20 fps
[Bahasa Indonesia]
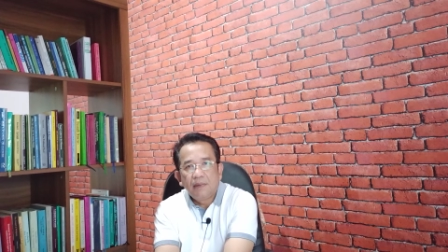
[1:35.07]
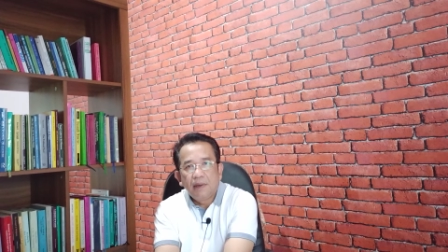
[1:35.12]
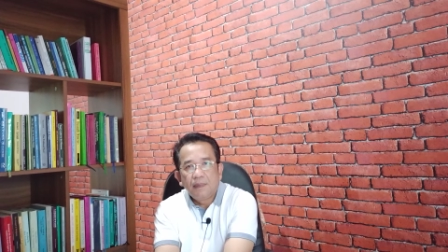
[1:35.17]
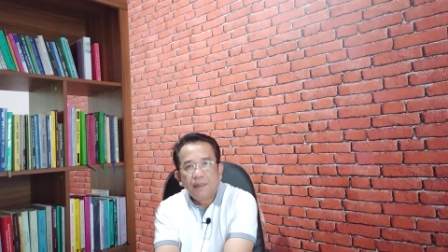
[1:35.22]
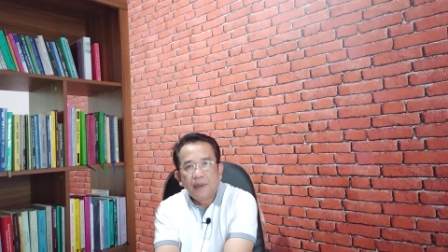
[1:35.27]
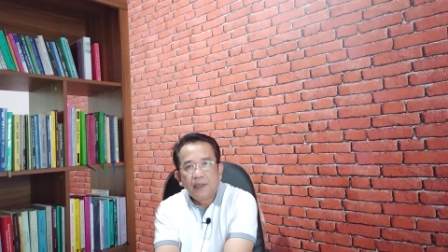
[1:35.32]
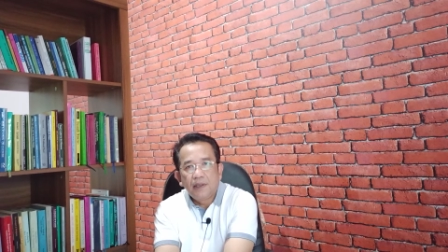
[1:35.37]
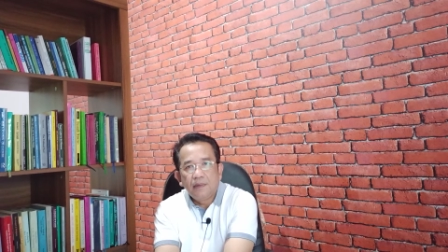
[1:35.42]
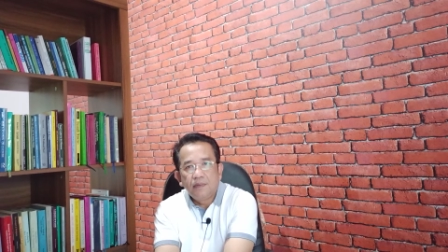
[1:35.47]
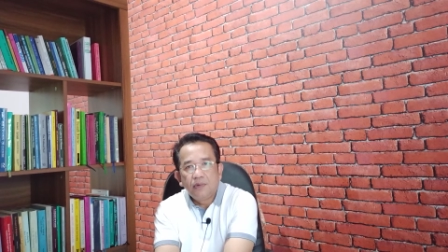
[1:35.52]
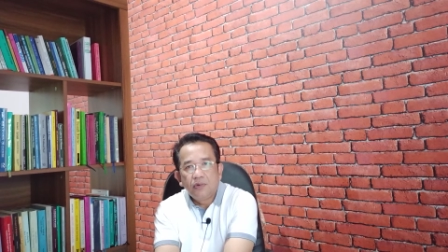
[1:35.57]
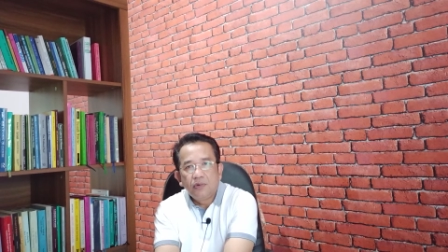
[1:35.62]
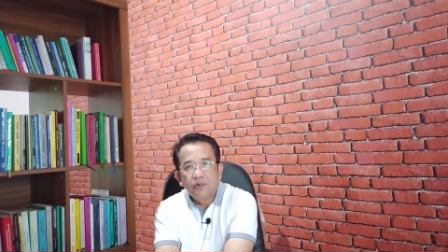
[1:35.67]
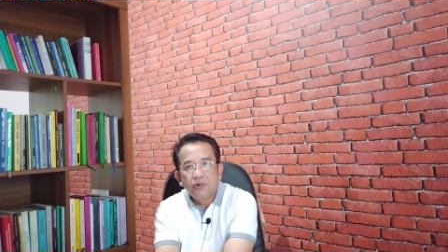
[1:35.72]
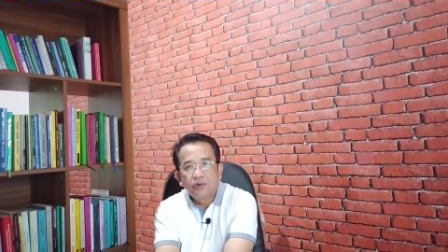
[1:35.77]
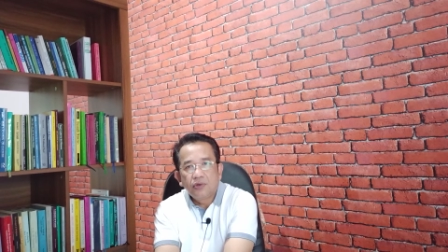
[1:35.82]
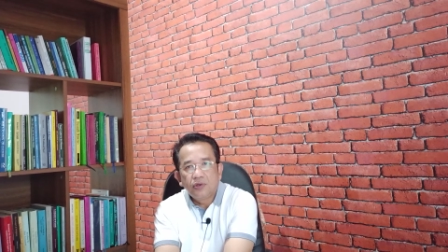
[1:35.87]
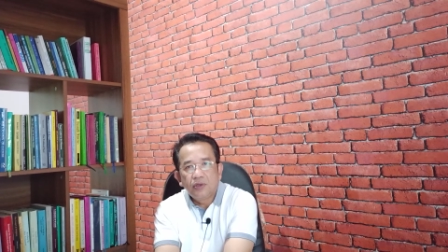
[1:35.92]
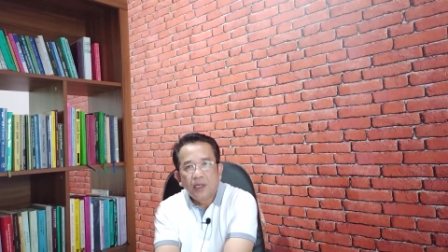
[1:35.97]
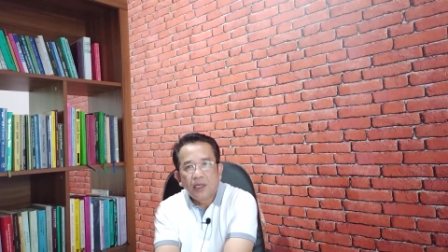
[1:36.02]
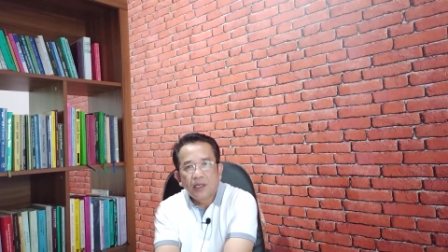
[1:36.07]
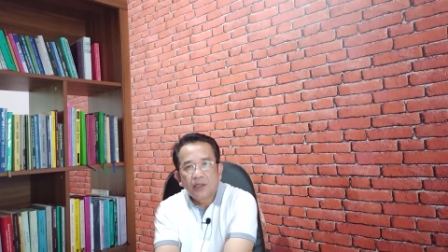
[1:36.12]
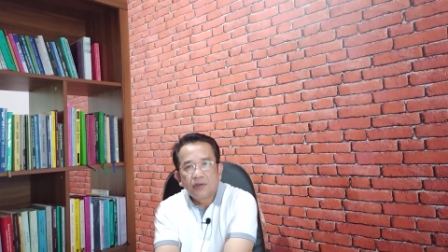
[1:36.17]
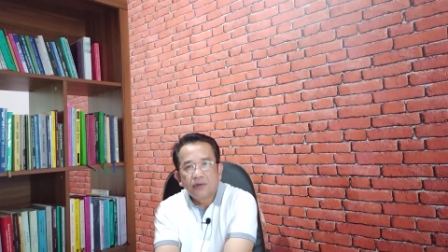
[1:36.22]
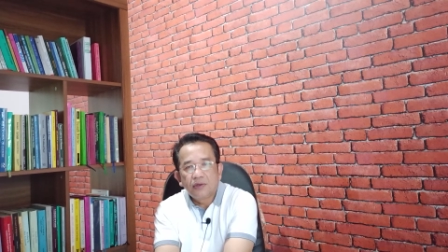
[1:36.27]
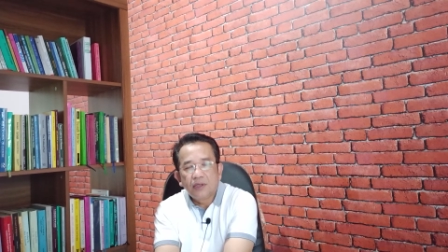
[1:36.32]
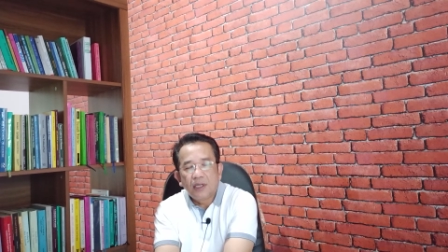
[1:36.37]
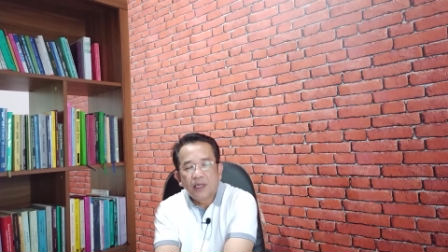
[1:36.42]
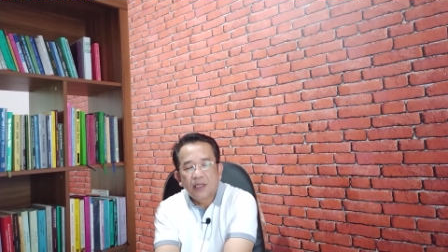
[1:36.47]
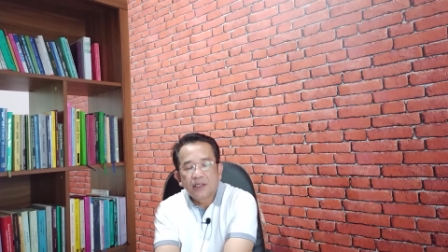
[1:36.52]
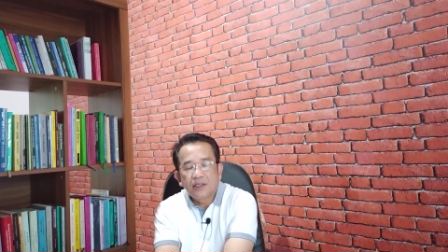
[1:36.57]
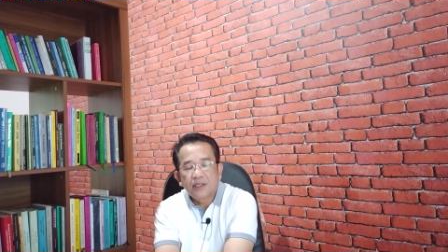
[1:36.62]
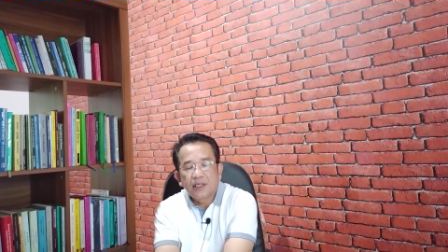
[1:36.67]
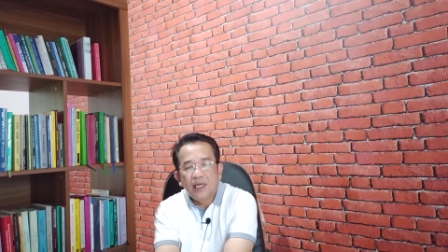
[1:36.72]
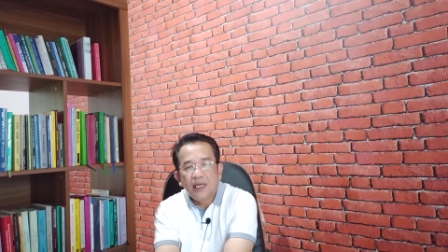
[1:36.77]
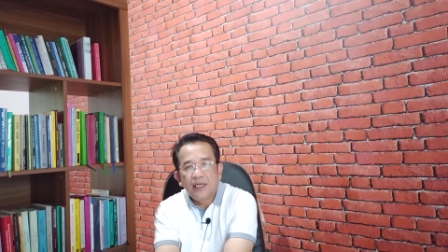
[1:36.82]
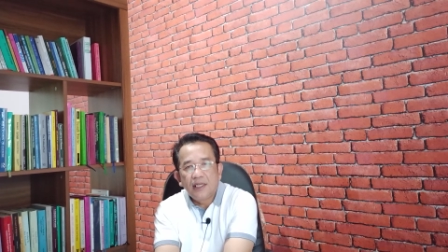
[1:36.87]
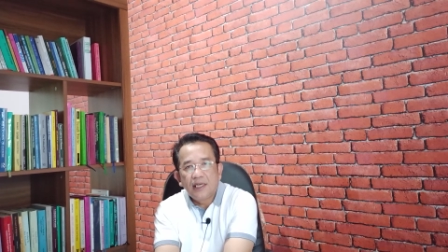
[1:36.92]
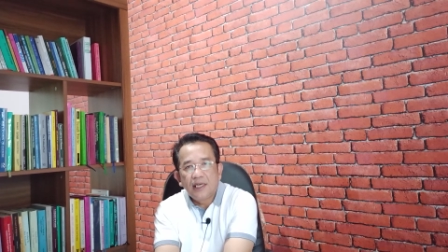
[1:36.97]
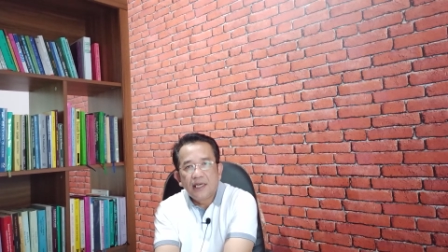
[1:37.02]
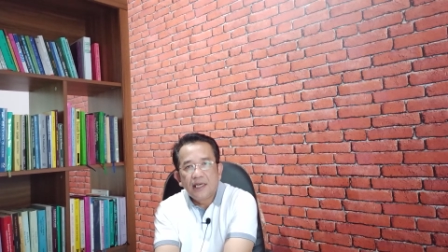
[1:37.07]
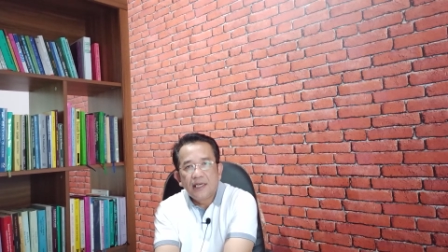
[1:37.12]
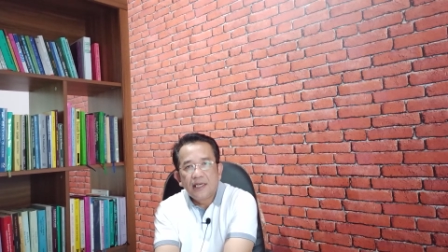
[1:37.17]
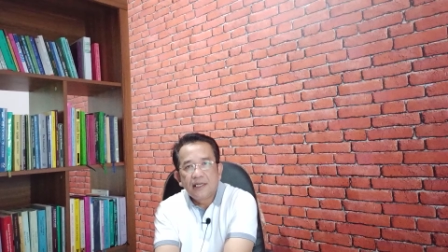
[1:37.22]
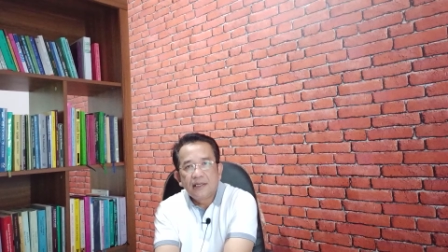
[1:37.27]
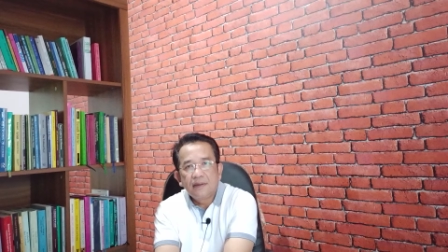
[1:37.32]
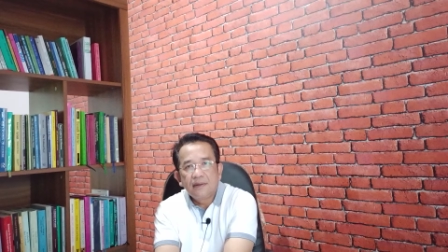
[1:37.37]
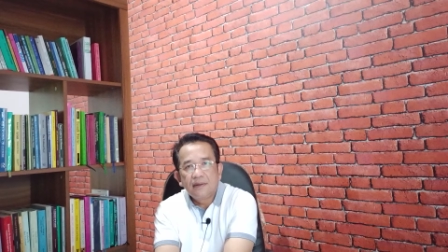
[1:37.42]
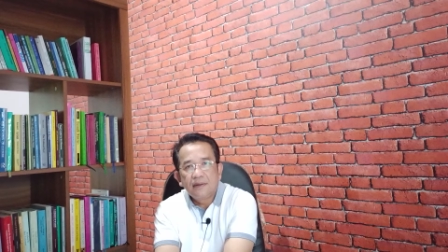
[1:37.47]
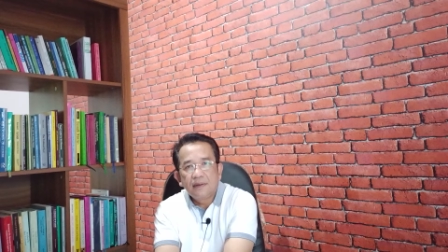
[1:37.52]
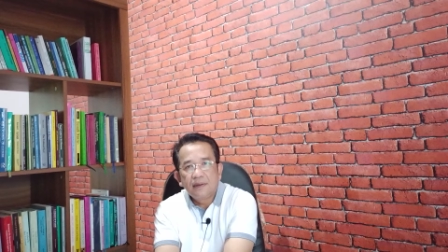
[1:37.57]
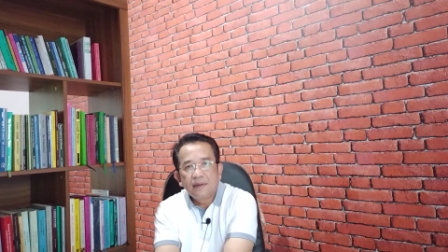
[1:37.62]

Bapak Ibu, saudara-saudara sekalian